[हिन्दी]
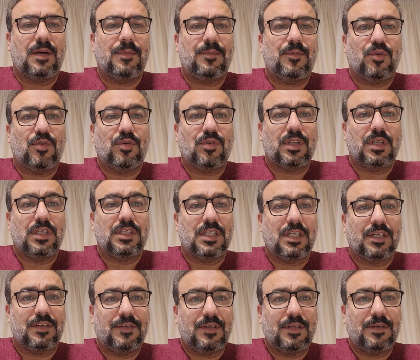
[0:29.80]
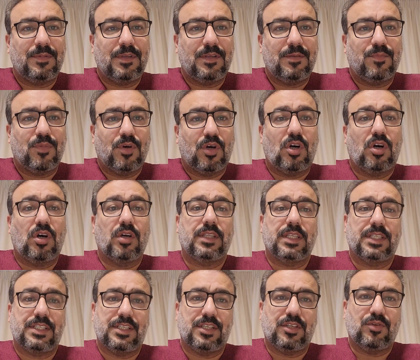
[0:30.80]
आप लोगों के जानवर भी बहुत
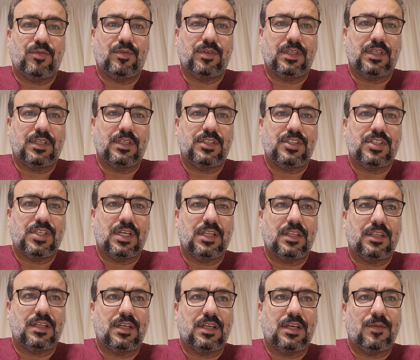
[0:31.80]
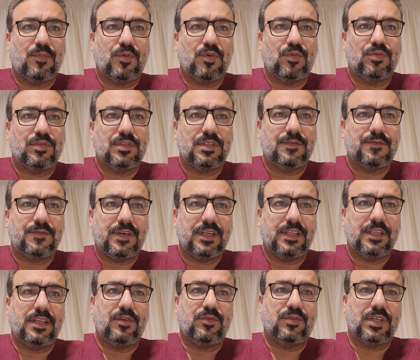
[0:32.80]
अच्छे होंगे इन ताला आप लोग उनसे
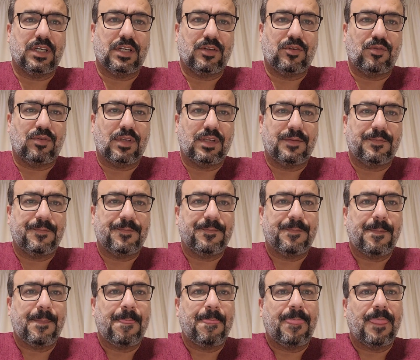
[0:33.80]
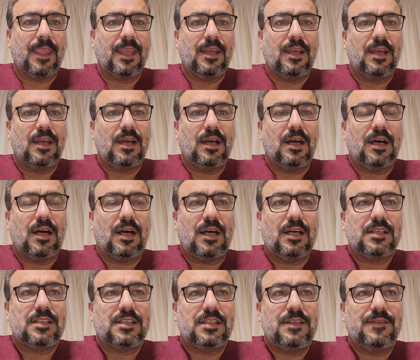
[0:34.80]
फ़ायदे उठा रहे होंगे
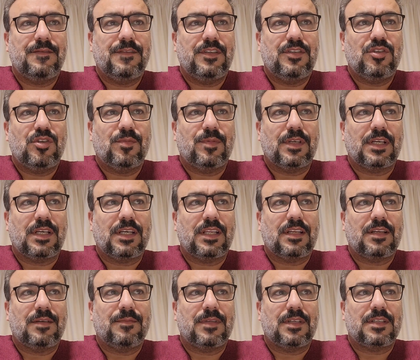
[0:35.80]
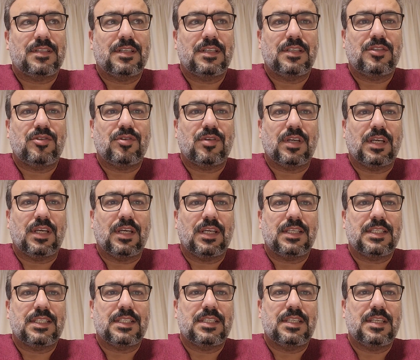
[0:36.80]
आज की वीडियो बनाने का मकसद जो
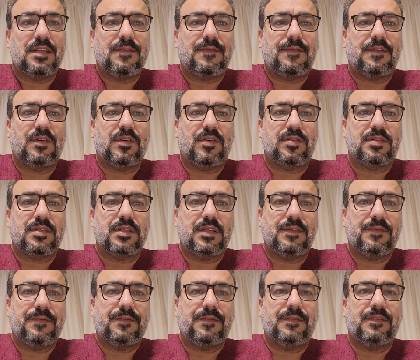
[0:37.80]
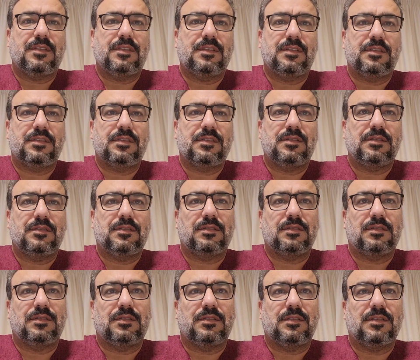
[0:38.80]
है सिर्फ़ और सिर्फ
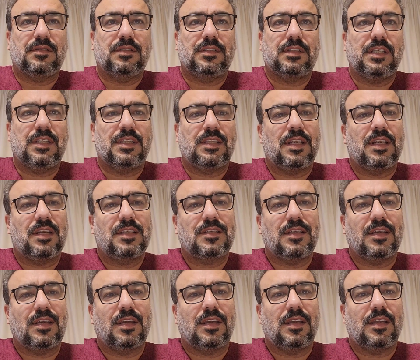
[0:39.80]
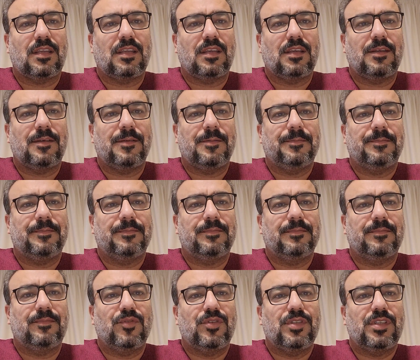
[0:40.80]
इतना सा है कि
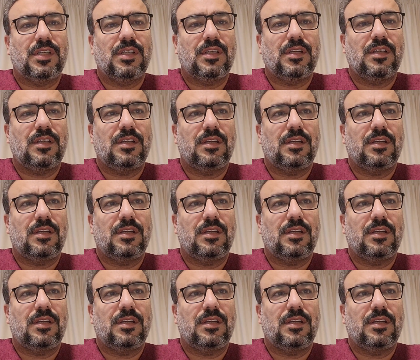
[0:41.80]
मुझे